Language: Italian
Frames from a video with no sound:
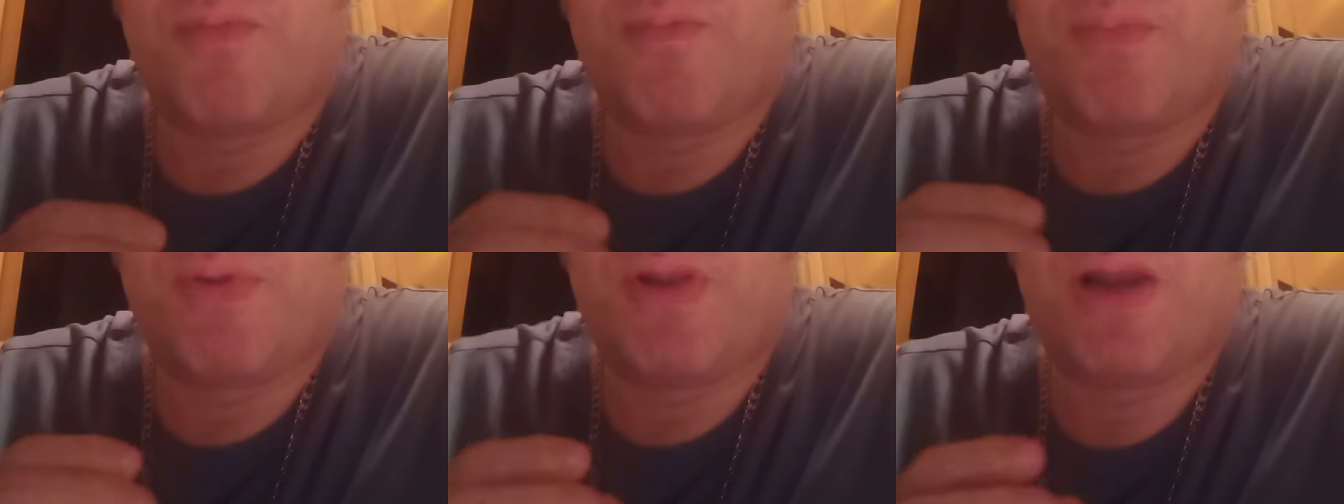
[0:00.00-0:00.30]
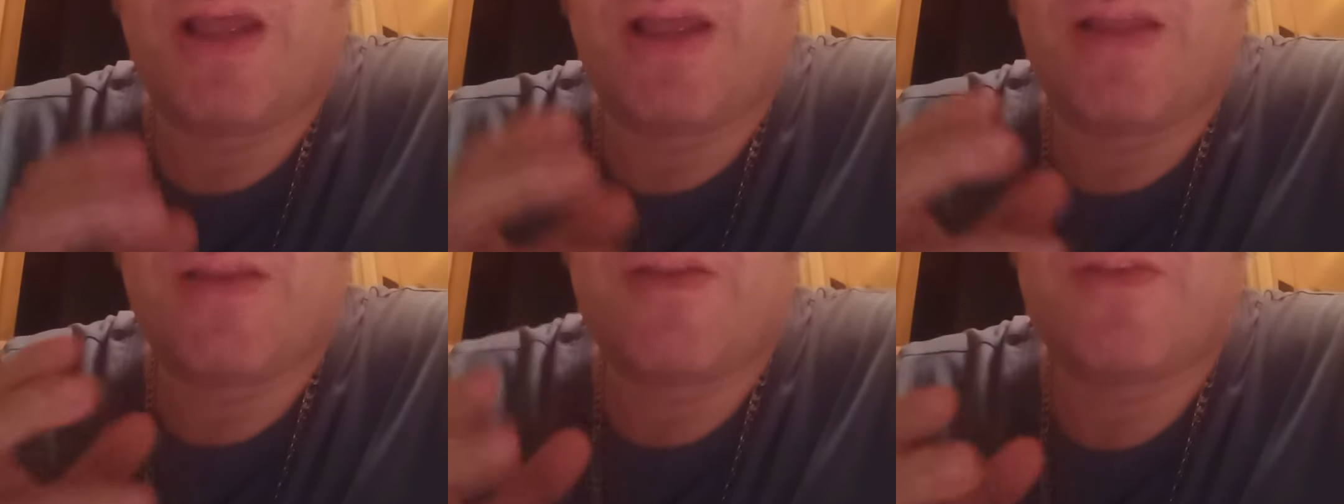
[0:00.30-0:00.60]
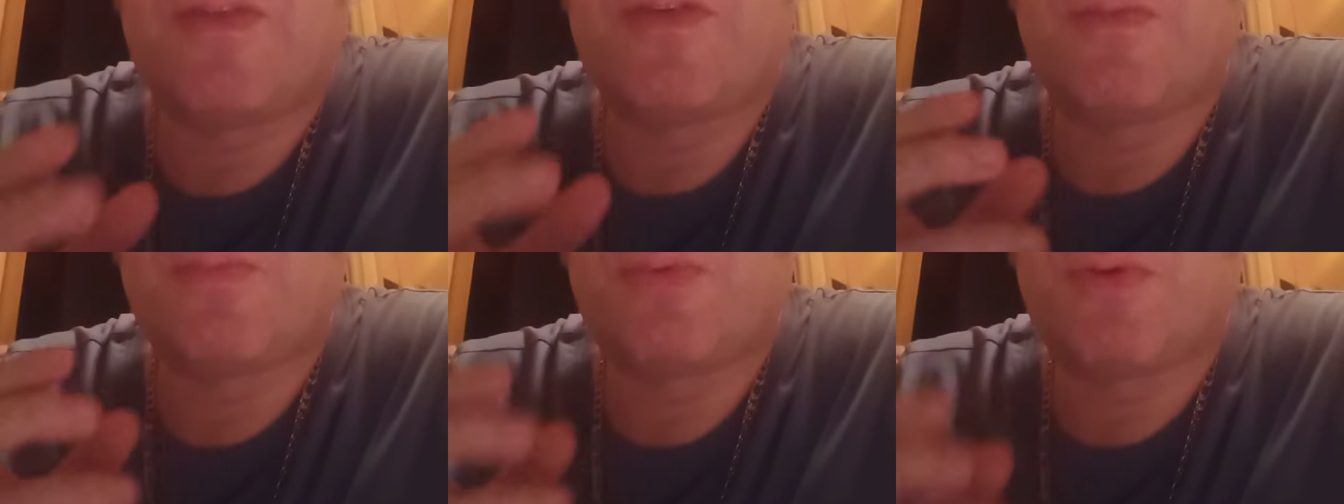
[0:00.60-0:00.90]
per la
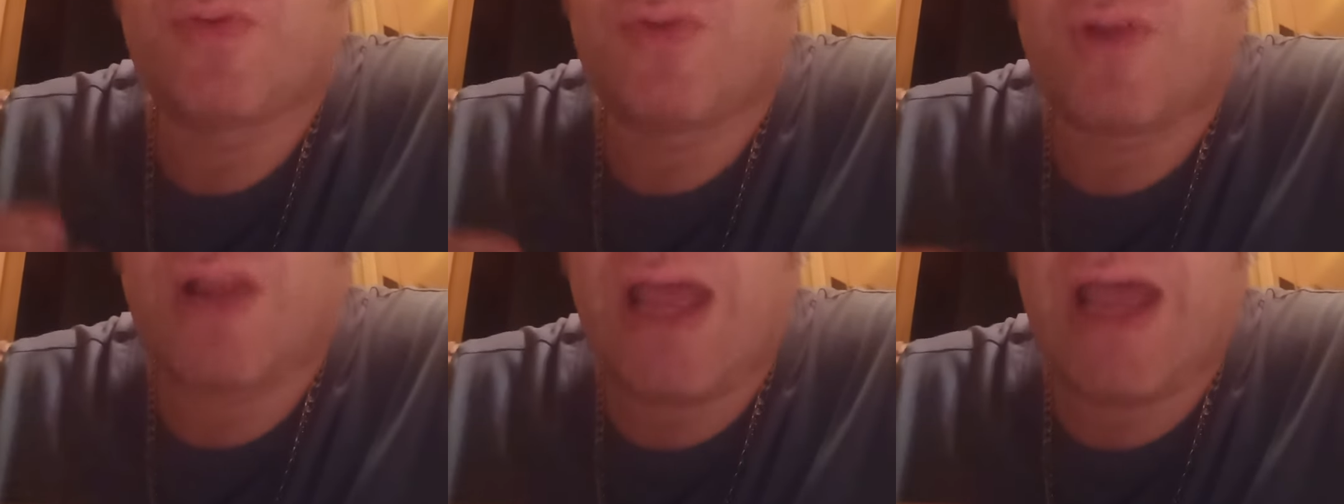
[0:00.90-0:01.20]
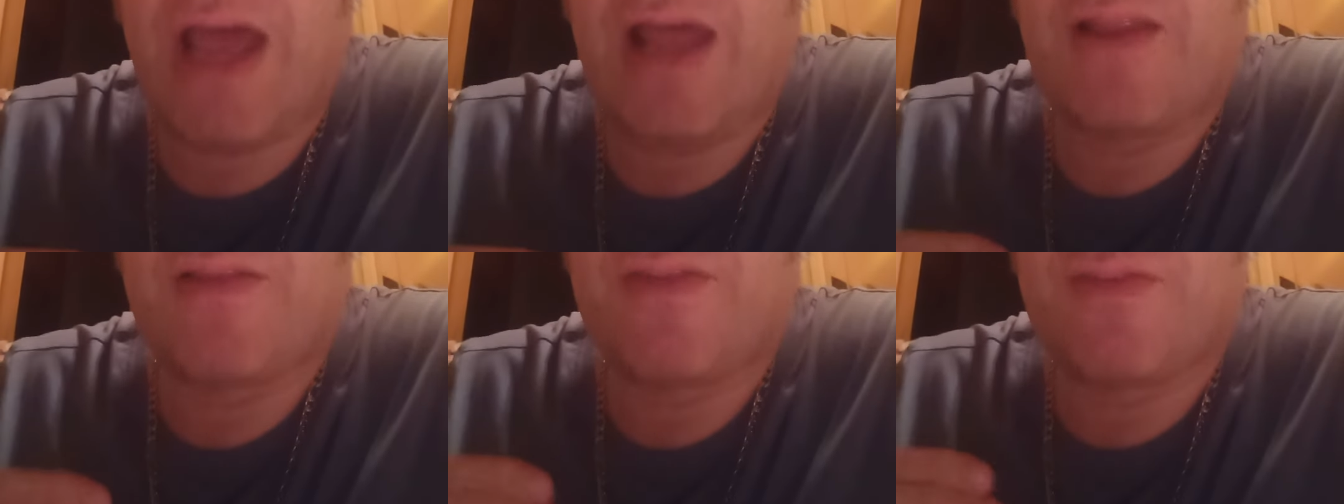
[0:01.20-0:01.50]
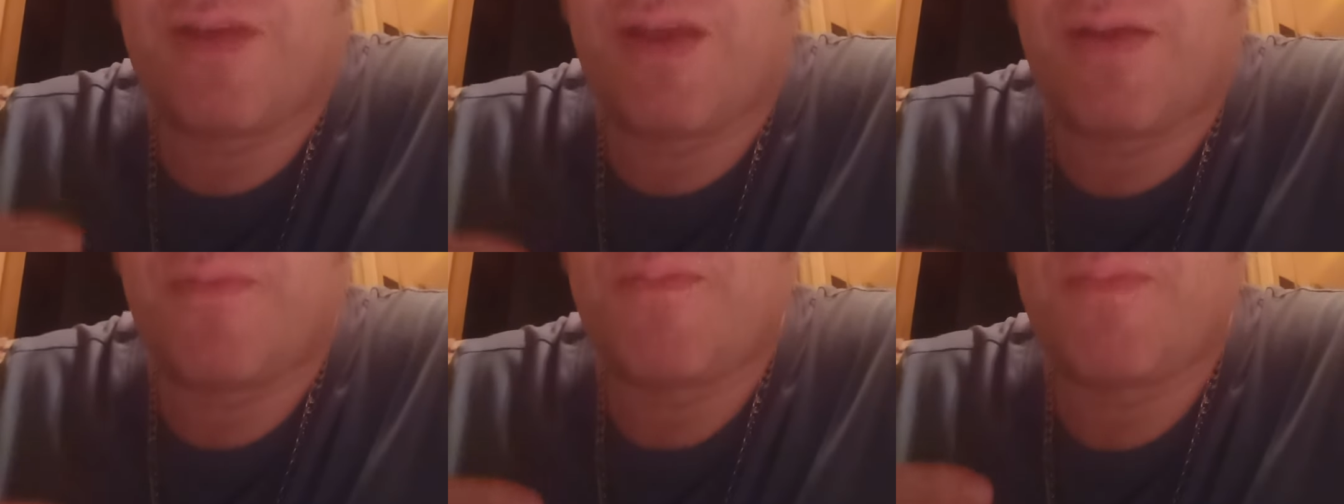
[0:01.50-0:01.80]
crescita personale,
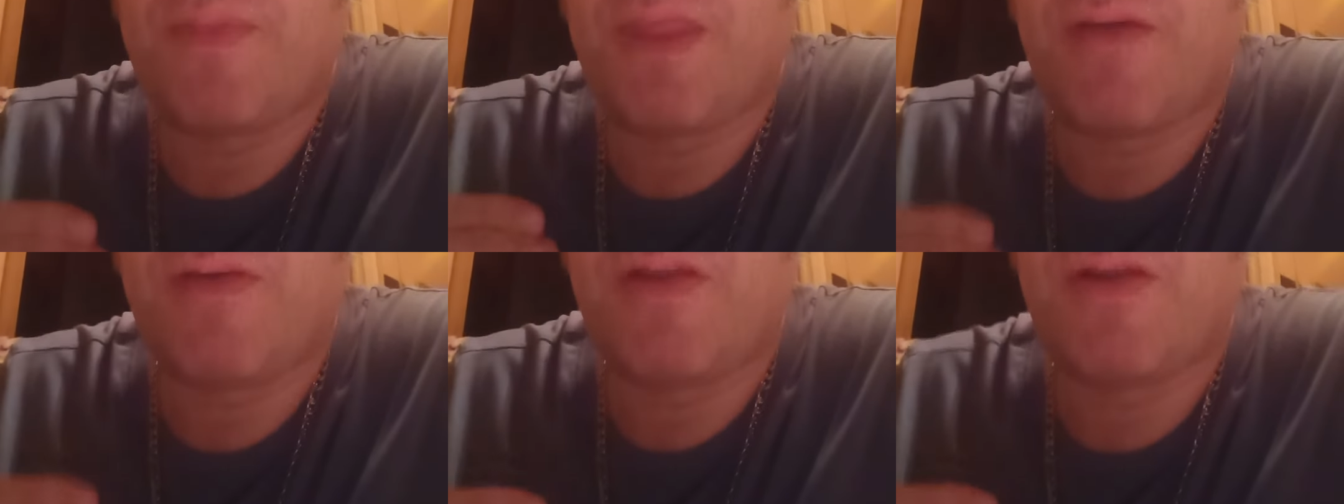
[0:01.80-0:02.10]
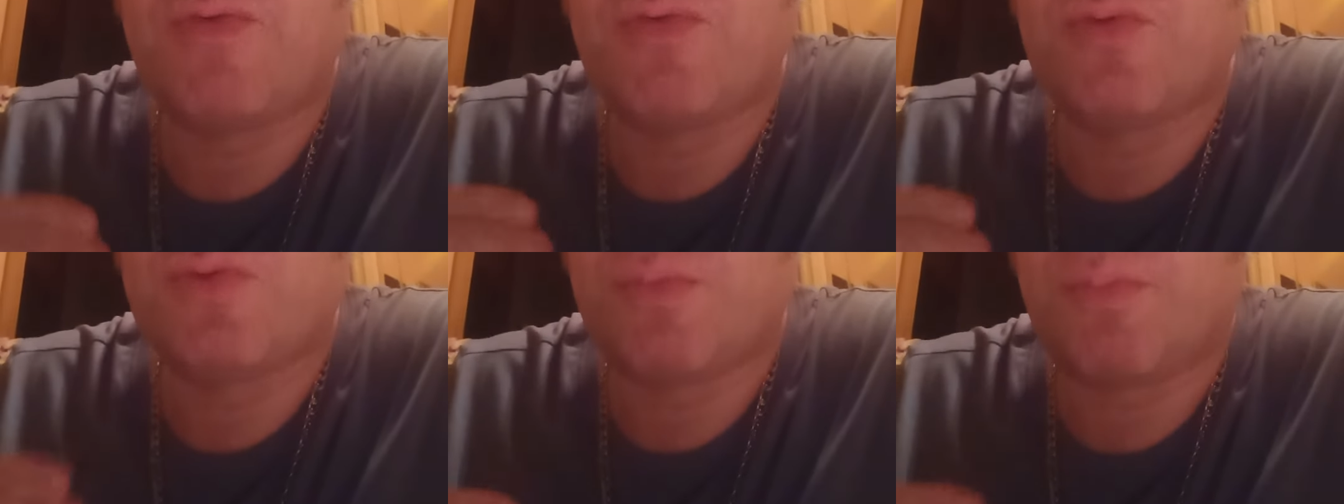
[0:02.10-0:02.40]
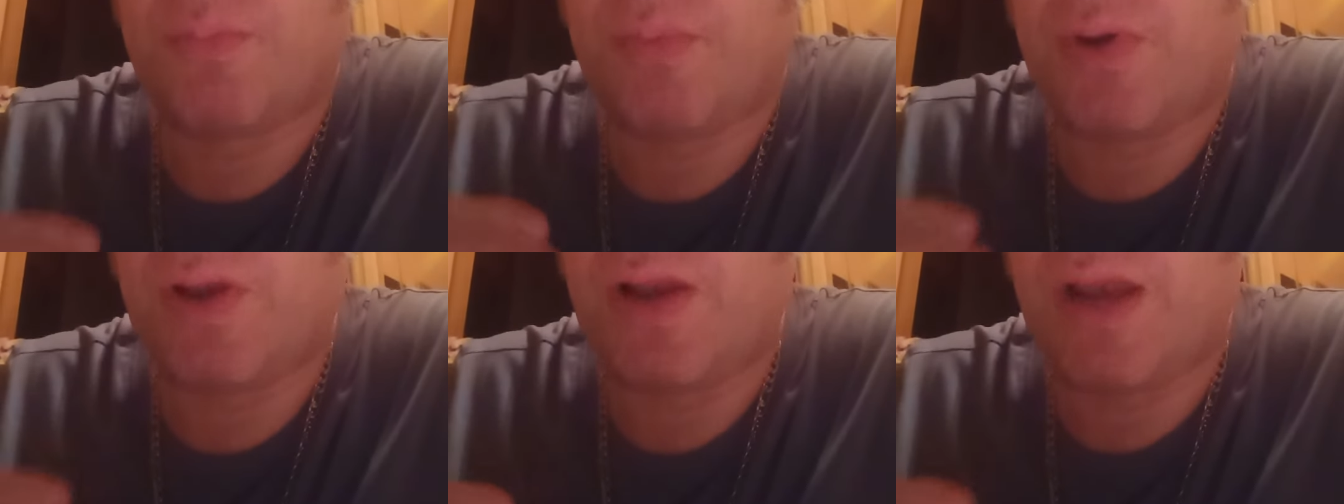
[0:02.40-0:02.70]
cioè aver avuto
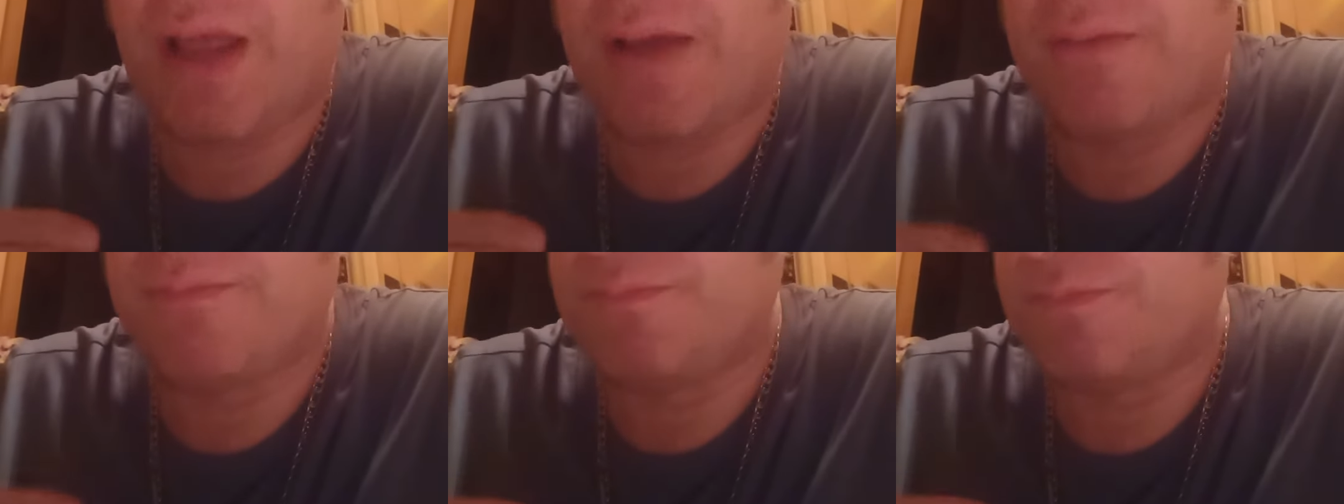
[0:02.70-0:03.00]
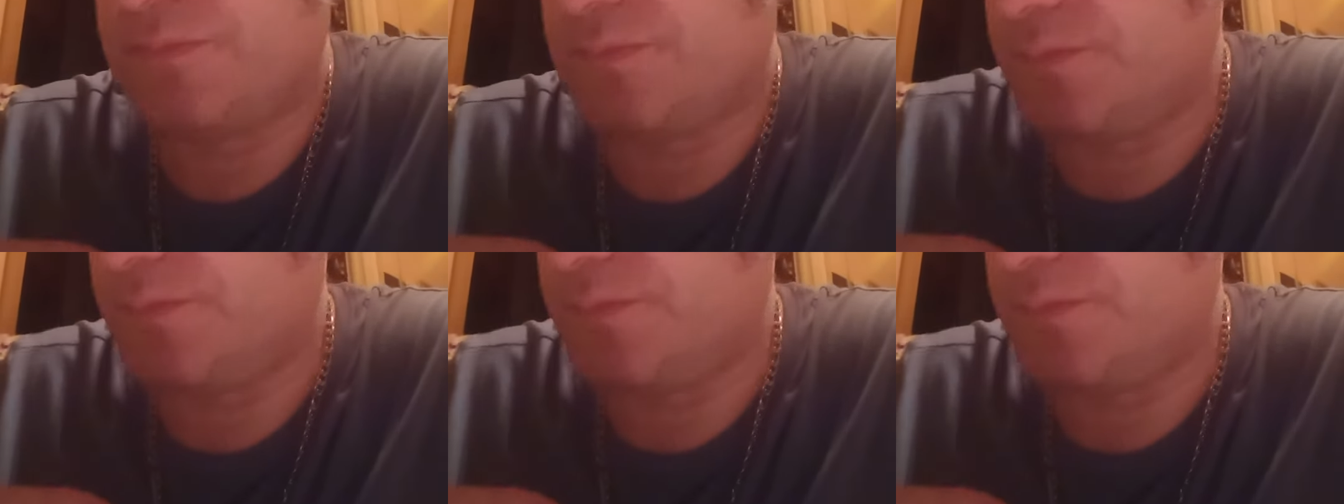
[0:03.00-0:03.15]
poi la